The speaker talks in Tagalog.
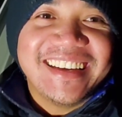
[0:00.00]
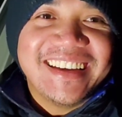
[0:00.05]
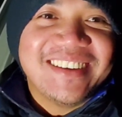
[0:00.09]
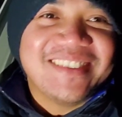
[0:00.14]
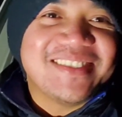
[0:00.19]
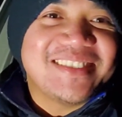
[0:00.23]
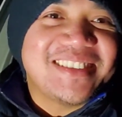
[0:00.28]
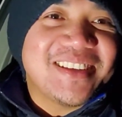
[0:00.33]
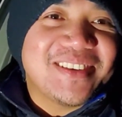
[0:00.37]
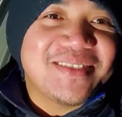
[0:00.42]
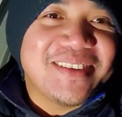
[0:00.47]

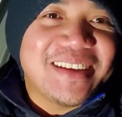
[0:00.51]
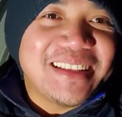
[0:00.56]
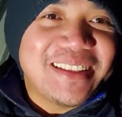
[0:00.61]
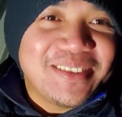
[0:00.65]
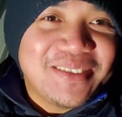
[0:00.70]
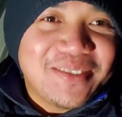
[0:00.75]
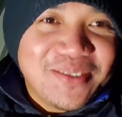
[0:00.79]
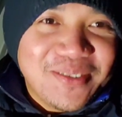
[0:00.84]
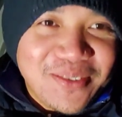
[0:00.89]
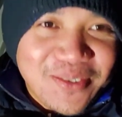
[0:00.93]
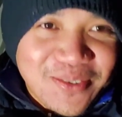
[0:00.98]
Asawa
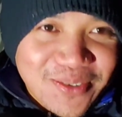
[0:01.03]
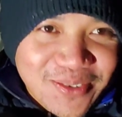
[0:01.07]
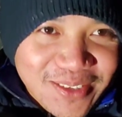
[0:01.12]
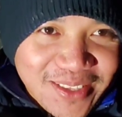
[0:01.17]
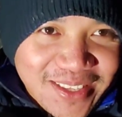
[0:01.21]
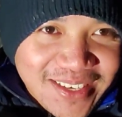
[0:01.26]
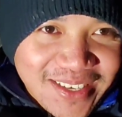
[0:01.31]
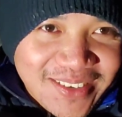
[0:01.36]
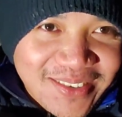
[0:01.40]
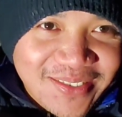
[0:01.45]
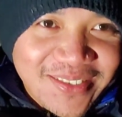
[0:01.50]
ito, hugot
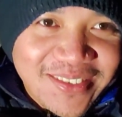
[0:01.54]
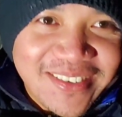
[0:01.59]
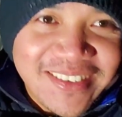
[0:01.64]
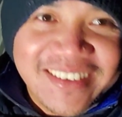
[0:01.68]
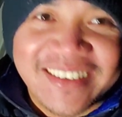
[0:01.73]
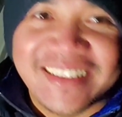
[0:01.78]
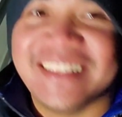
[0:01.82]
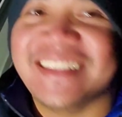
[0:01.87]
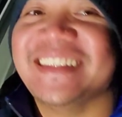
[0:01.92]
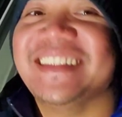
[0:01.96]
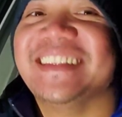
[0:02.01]
na
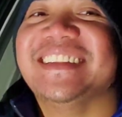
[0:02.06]
hugot.